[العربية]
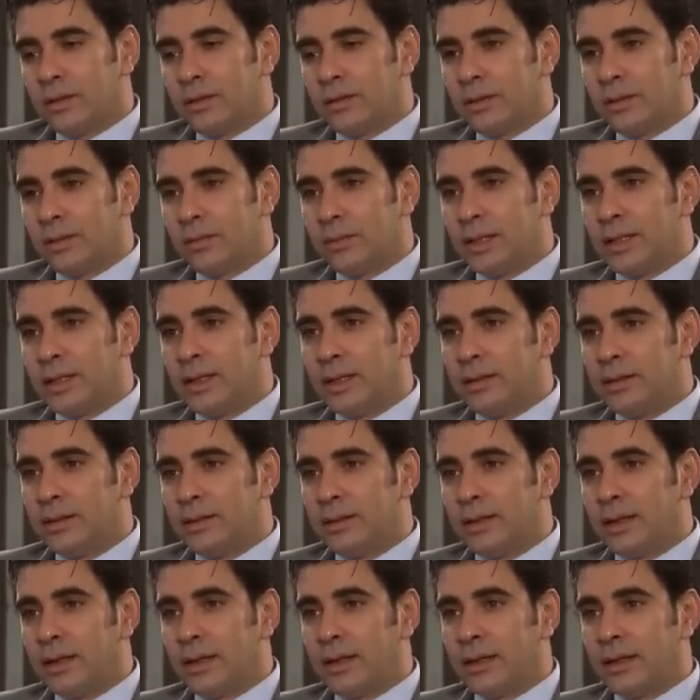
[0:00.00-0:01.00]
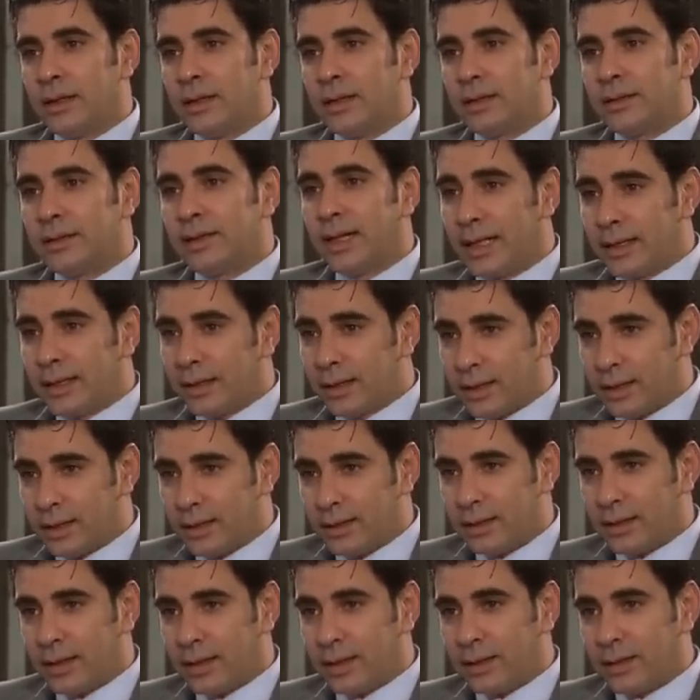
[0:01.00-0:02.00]
ميدالية
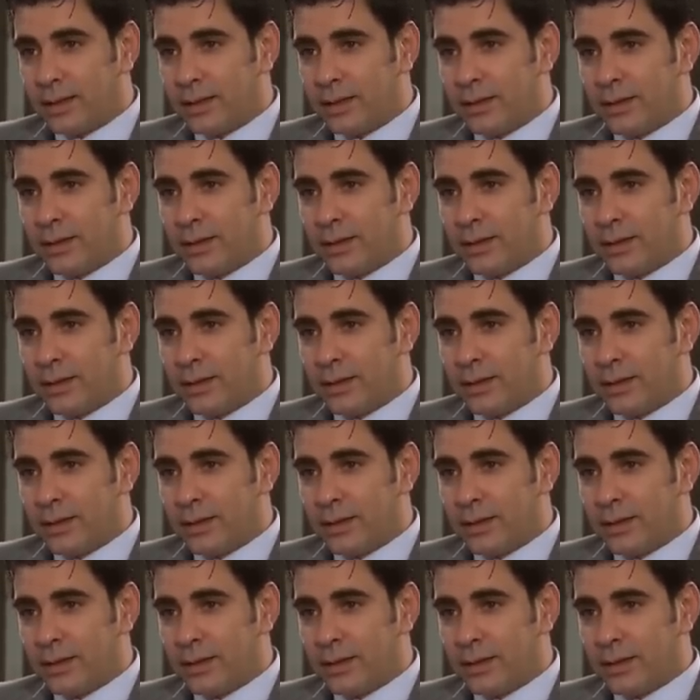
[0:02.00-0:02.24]
تاريخية